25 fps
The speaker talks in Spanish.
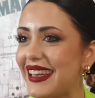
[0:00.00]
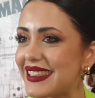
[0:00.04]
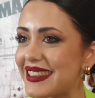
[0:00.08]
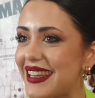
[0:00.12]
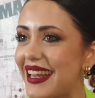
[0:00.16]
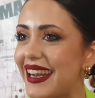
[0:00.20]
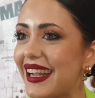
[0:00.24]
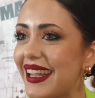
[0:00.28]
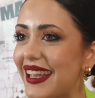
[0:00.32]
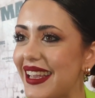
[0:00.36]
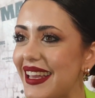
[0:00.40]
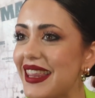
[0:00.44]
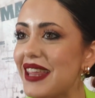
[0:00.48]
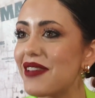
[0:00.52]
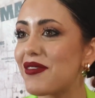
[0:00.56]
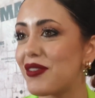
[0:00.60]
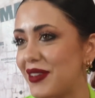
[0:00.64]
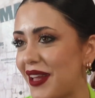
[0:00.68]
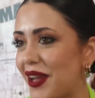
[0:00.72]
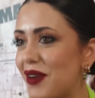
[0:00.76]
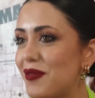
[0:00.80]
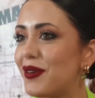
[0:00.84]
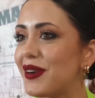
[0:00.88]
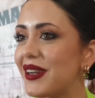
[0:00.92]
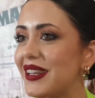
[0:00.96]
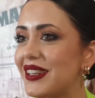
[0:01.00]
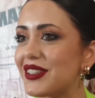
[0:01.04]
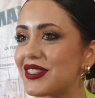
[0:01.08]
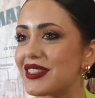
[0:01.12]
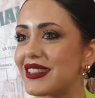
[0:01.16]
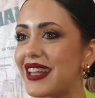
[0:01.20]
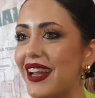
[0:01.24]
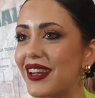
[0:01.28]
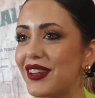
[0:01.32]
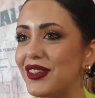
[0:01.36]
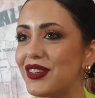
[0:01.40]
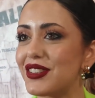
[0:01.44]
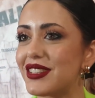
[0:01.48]
de estar aquí, disfrutar un poquito
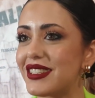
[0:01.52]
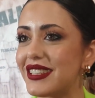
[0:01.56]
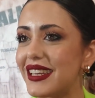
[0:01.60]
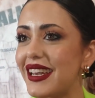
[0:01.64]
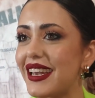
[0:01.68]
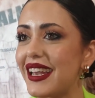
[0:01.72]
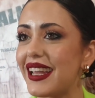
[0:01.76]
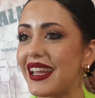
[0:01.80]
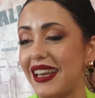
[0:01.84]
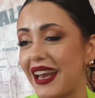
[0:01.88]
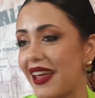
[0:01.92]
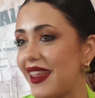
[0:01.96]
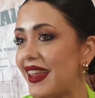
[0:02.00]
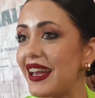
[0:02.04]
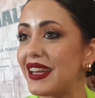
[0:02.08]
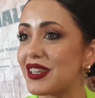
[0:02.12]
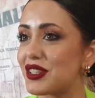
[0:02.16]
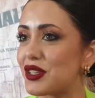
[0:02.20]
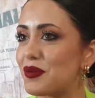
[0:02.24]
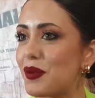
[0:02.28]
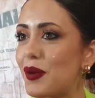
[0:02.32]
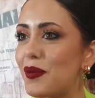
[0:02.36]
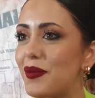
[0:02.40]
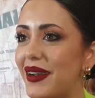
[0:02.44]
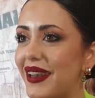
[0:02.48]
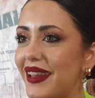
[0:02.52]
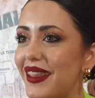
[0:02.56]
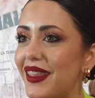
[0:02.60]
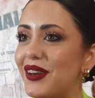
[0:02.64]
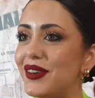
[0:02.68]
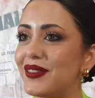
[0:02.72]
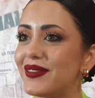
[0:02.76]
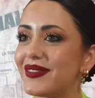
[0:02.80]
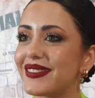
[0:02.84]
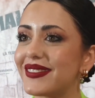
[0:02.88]
esta noche y nada, eso hemos venido.